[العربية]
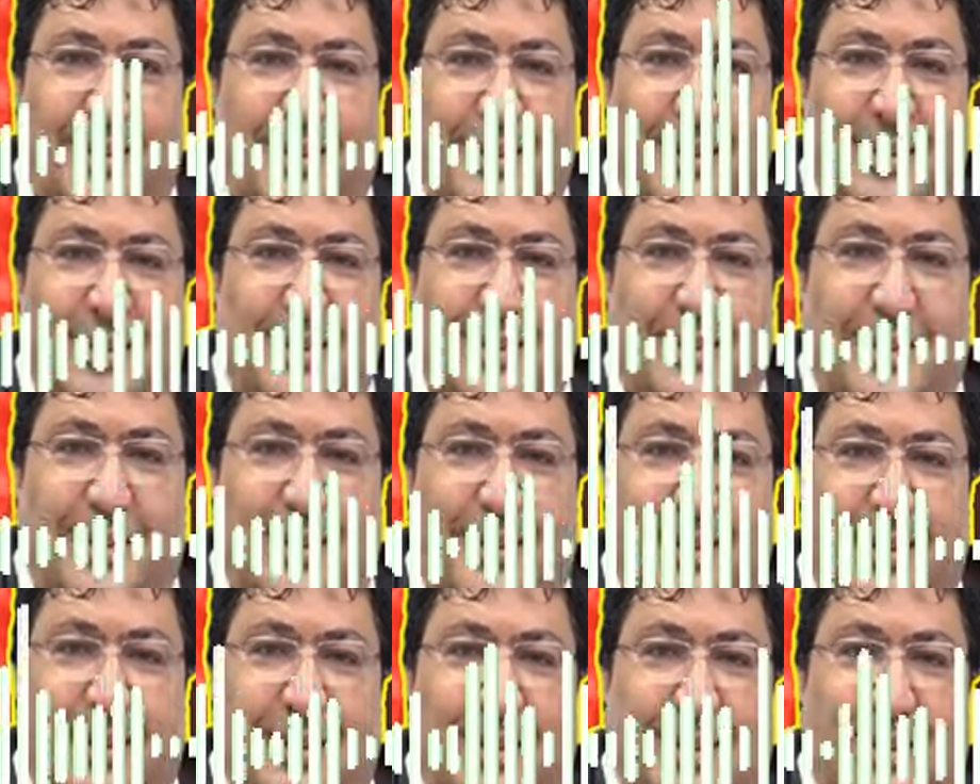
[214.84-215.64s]
باش
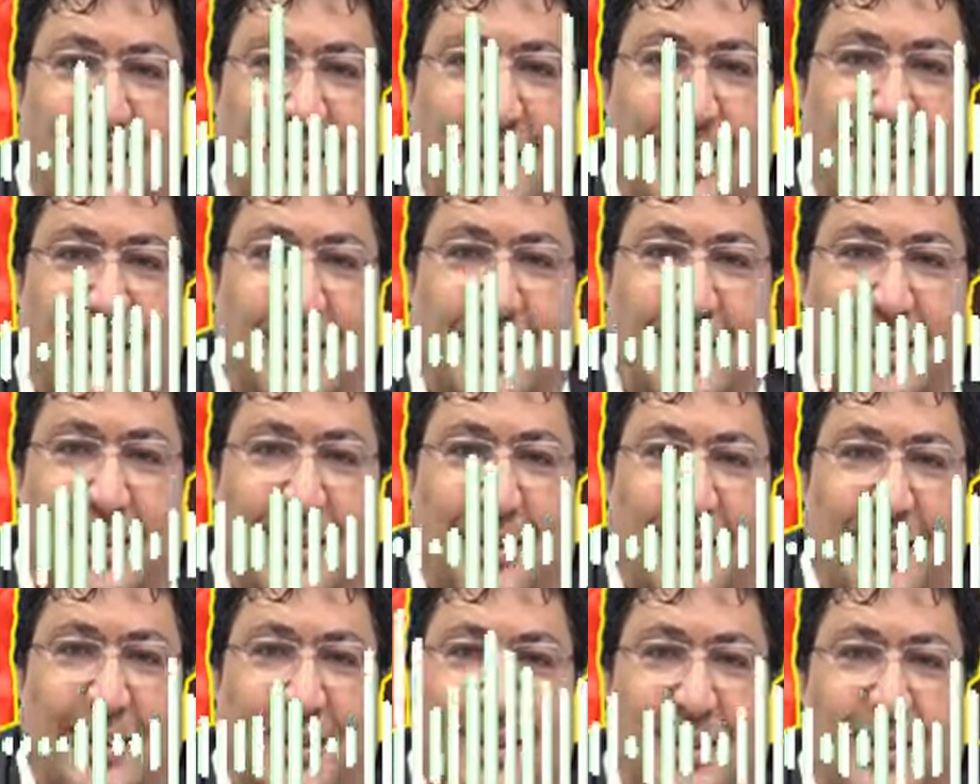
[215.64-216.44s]
كنعرفوا الإنسان اللي عنده
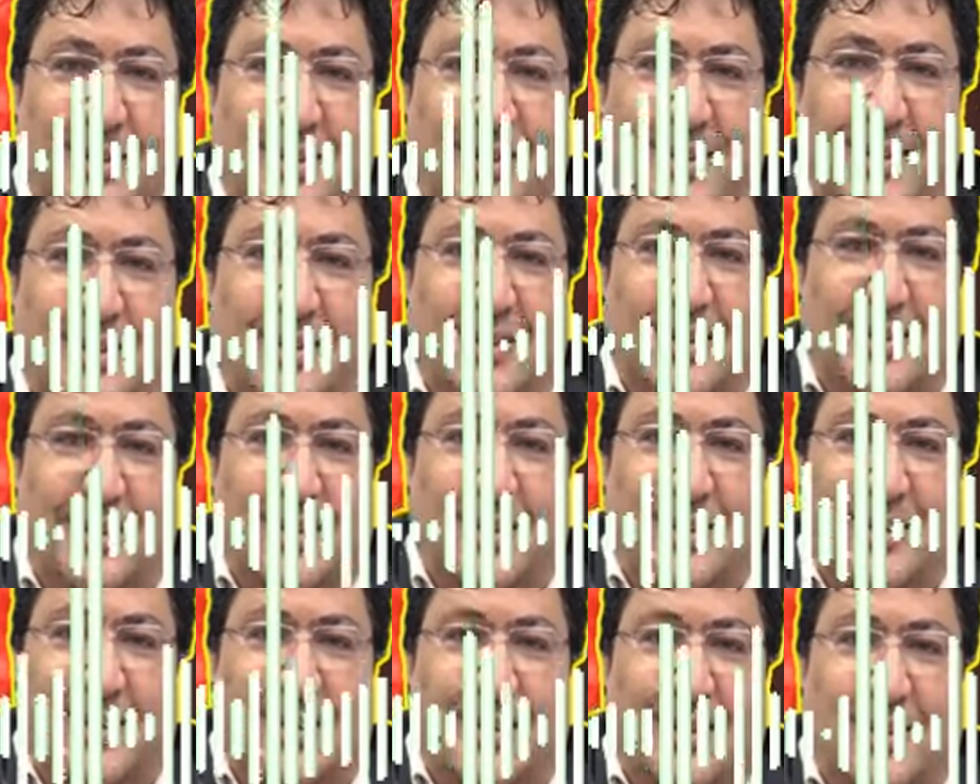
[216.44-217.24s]
العين
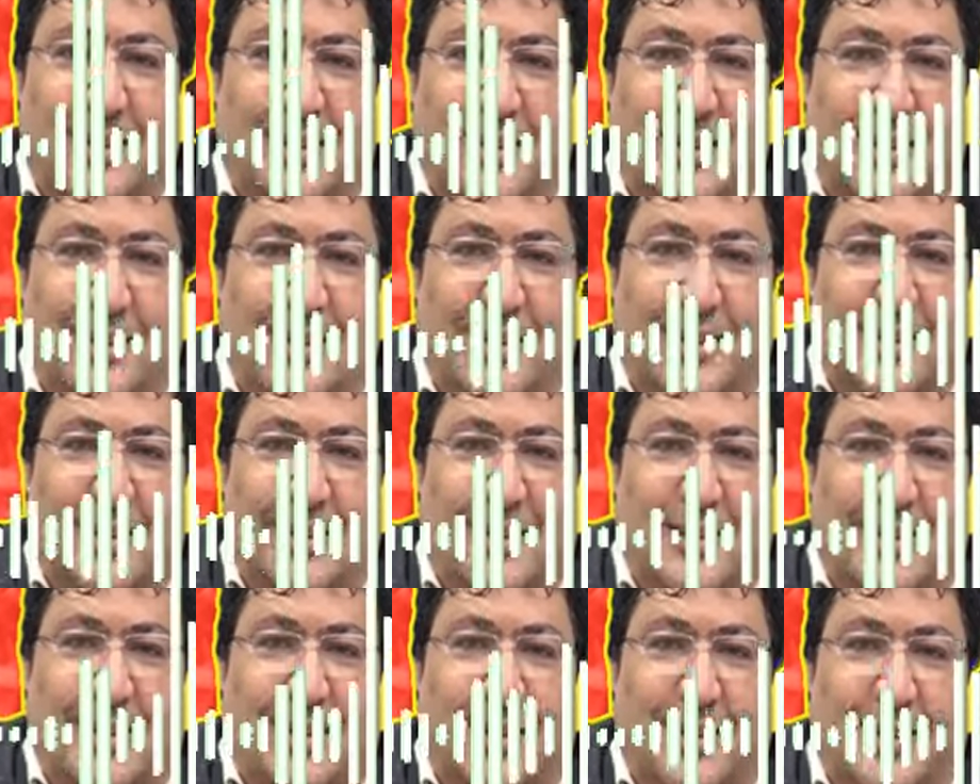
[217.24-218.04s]
كنعرفوا بأن
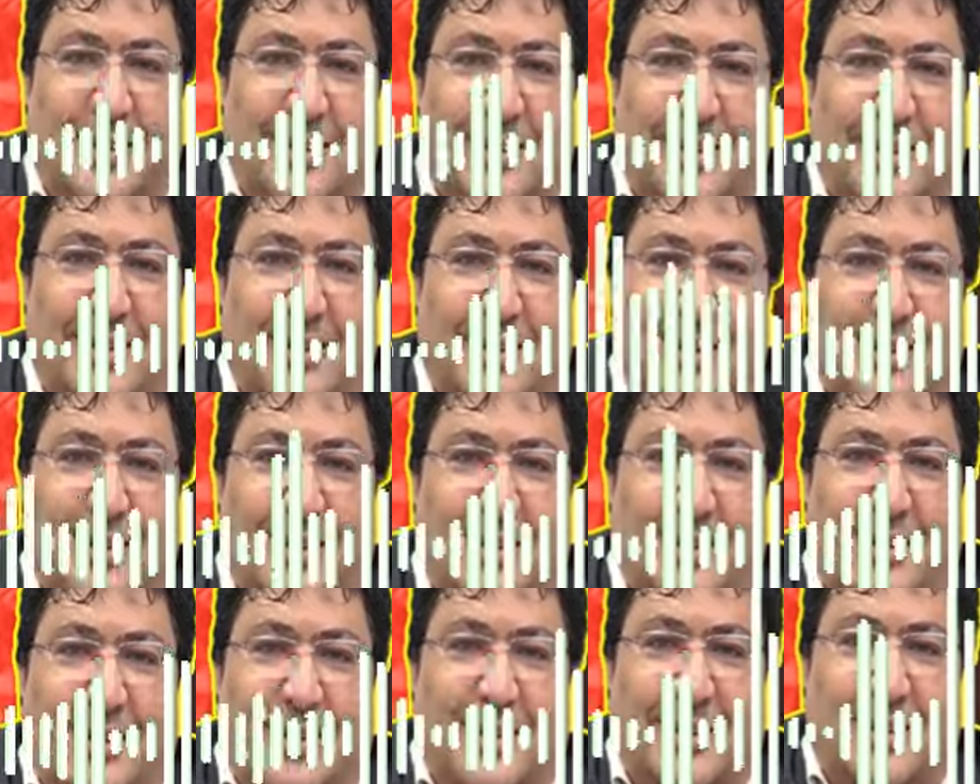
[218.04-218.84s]
كيبدا لي أول
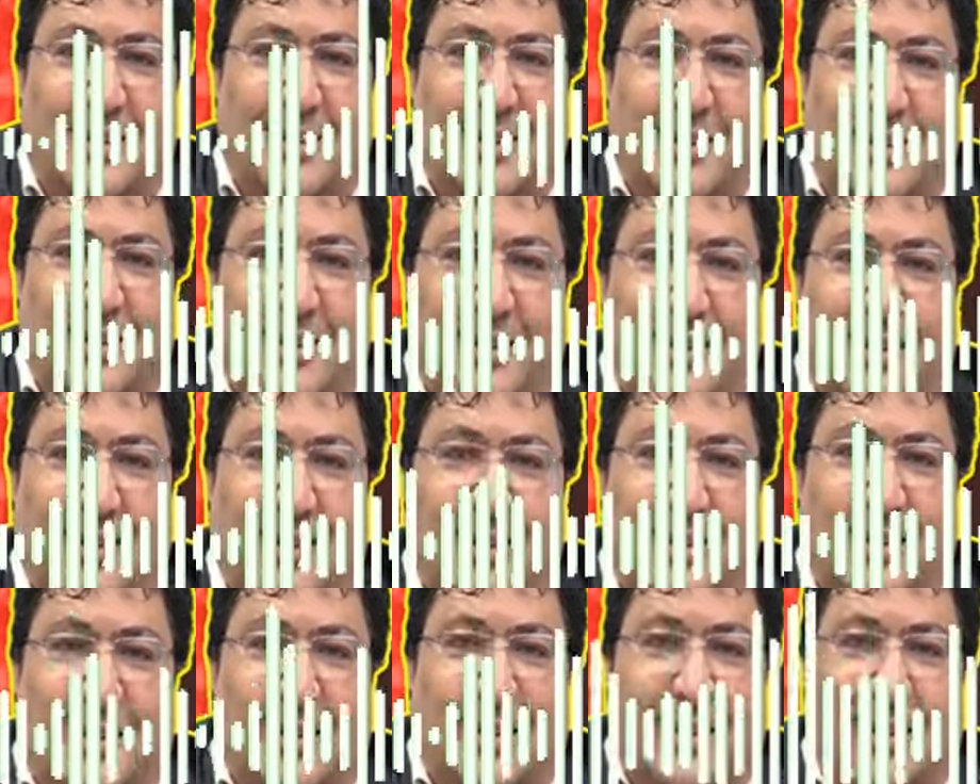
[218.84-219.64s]
حاجة ضيق
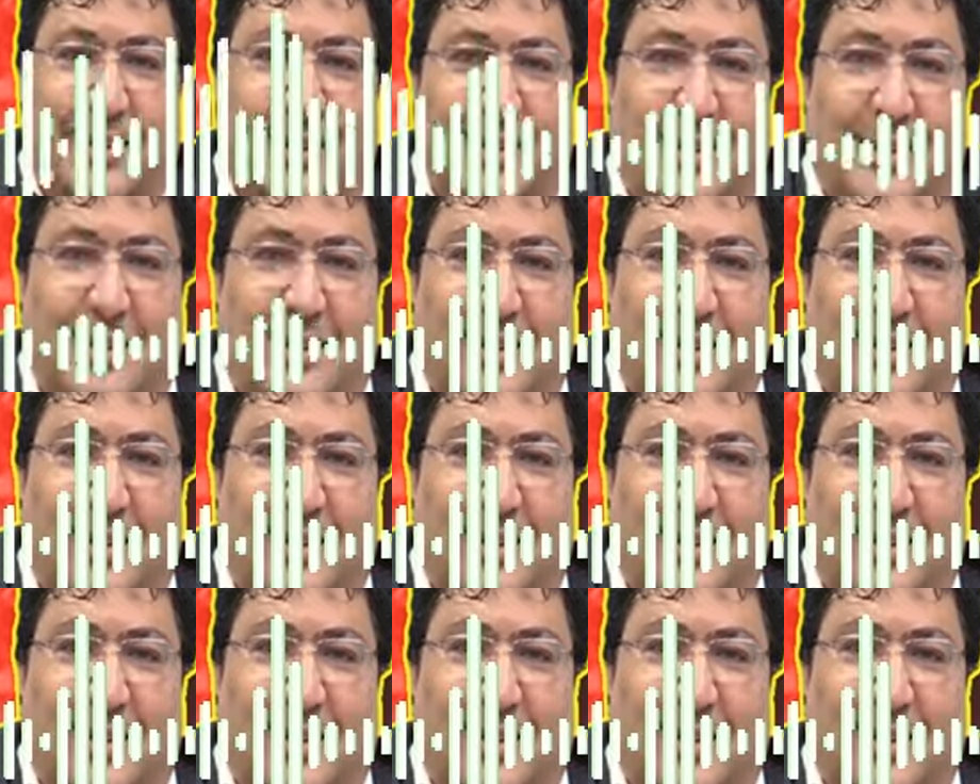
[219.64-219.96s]
الصدر